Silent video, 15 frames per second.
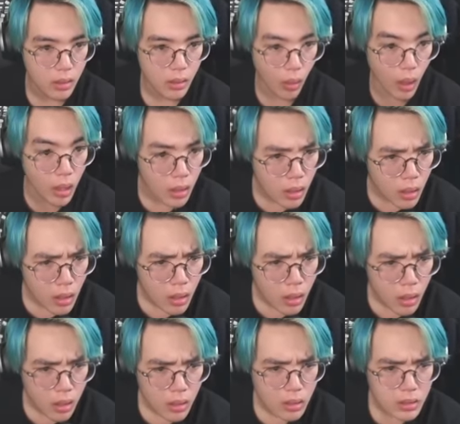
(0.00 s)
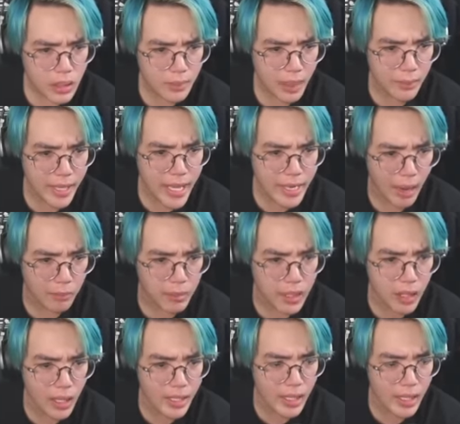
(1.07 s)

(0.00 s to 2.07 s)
Ủa, sao mà mấy viên ngọc nó đứng ở